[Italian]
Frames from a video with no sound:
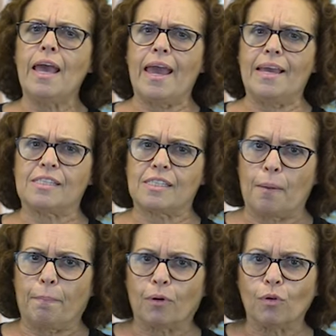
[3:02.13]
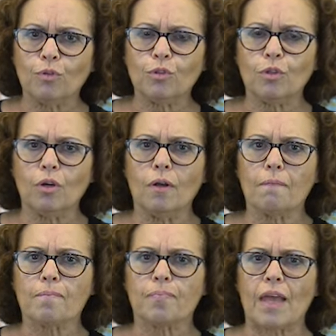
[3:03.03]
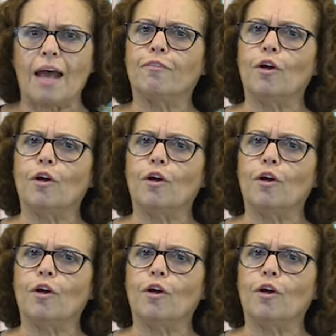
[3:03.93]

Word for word: e sei pronto a